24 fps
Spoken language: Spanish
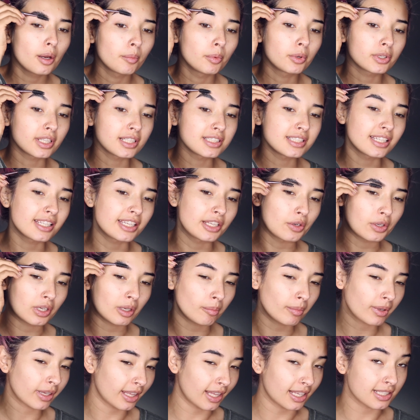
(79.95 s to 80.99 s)
Porque si quiero
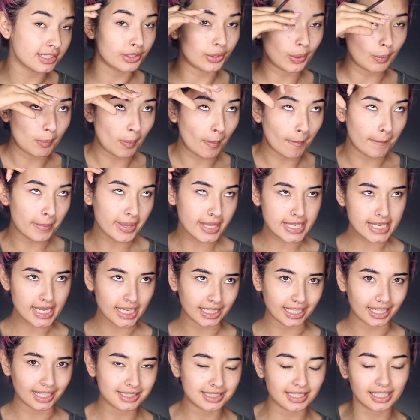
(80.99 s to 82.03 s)
que me quede así como
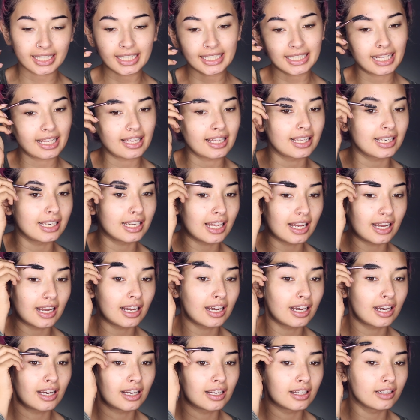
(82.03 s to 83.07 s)
bien exagerada
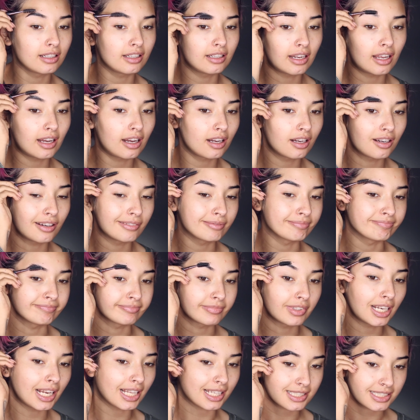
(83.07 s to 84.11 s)
la, la,
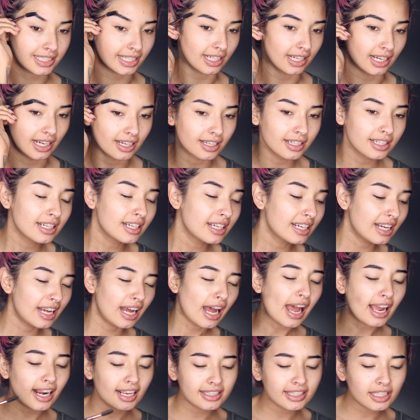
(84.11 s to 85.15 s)
la ceja.
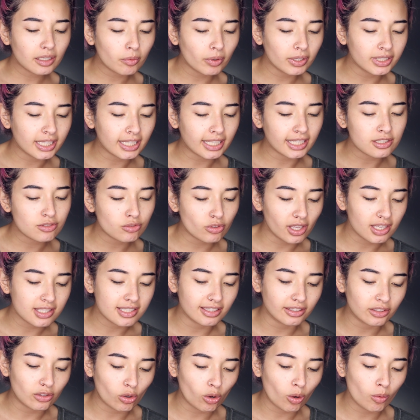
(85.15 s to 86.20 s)
Hagan de cuenta que estoy
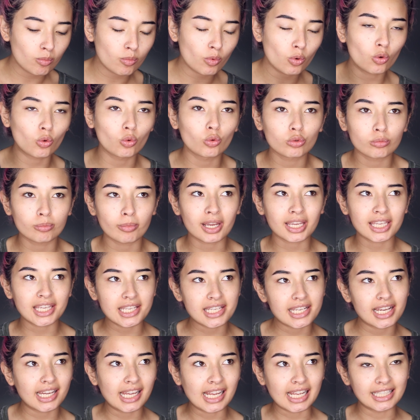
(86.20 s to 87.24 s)
haciendo como un
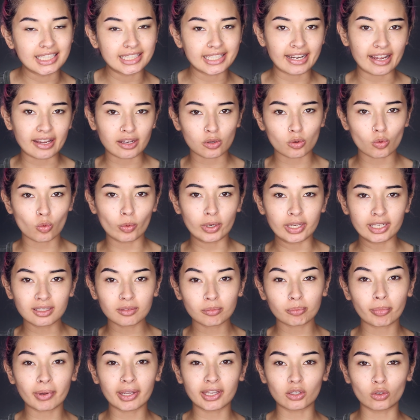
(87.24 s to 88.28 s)
maquillaje drag
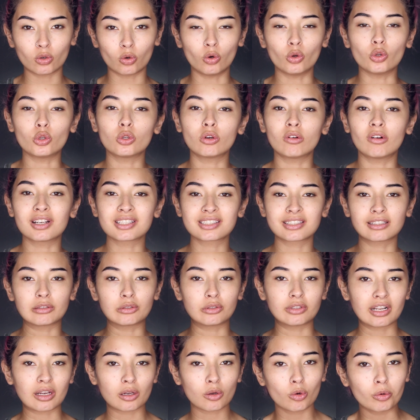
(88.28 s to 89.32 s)
queen, pero no va a ser
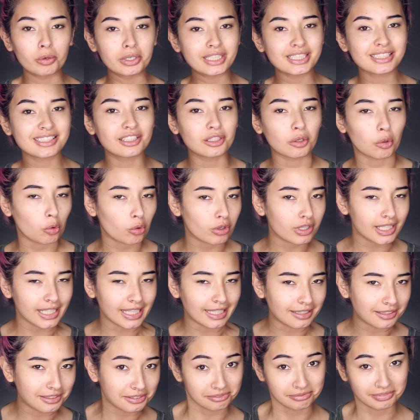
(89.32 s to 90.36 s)
una queen, sino un
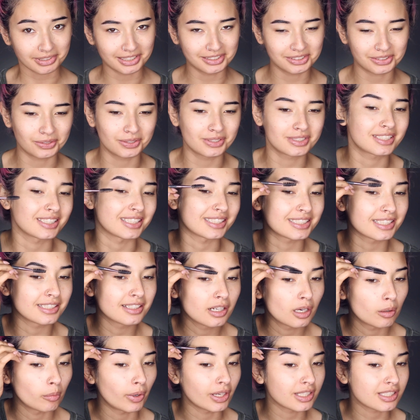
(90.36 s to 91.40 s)
king entonces
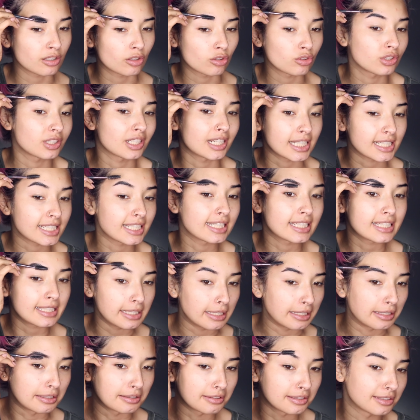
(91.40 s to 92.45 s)
voy a hacer un drag
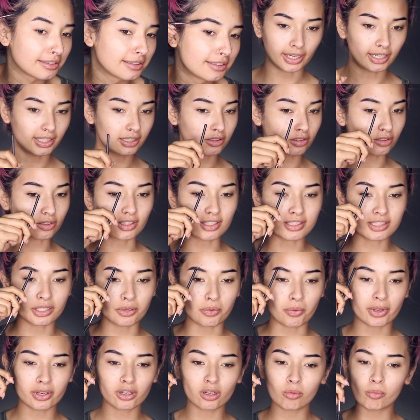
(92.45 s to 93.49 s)
king. Entonces
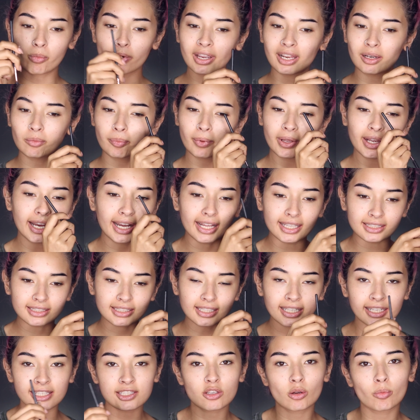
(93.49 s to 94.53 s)
si ven como que el
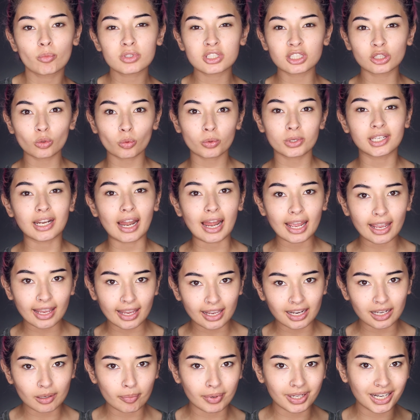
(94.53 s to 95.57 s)
pegante es como si tuviera
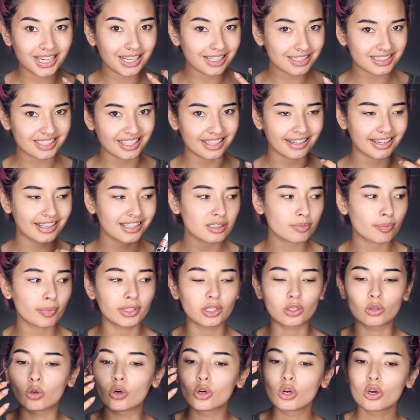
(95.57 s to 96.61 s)
gel para las cejas,
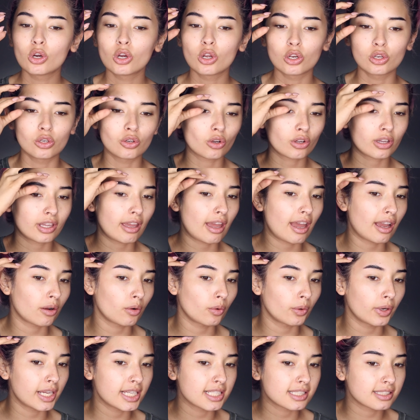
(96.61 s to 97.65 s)
pero lo que
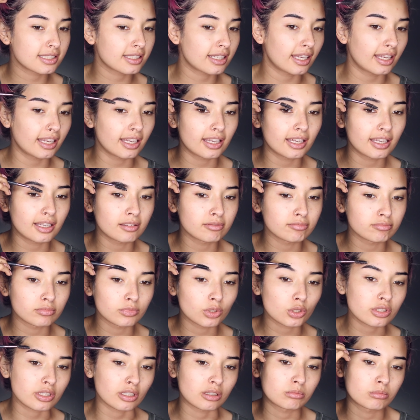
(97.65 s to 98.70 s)
hago es que,
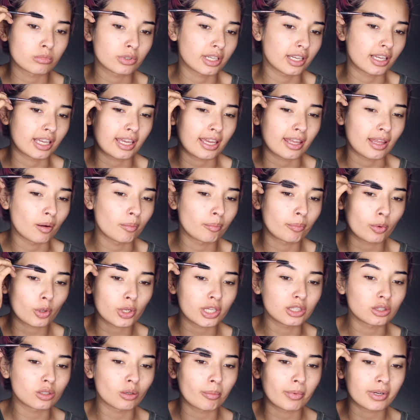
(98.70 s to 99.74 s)
no sé, como que queda un
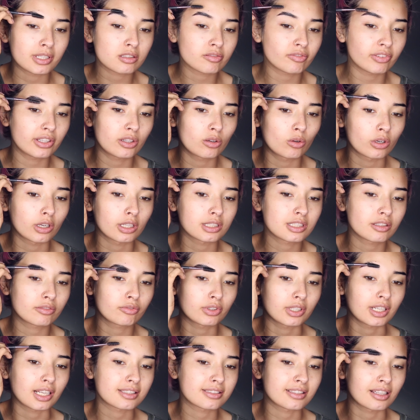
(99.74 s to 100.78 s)
poquito más fijo que si
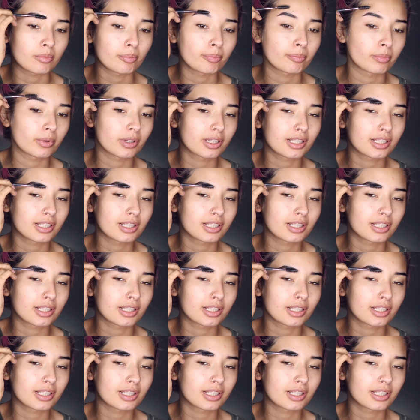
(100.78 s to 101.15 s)
fueras el